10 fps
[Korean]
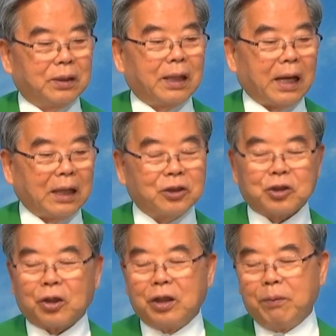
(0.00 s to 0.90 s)
근데
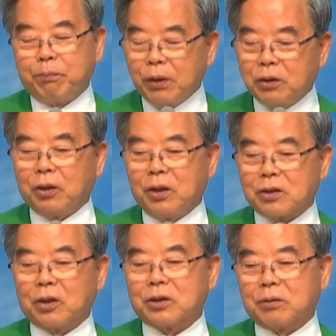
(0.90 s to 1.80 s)
한 청년이
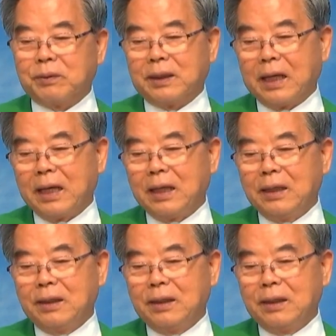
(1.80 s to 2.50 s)
뻘떡 일어섰습니다.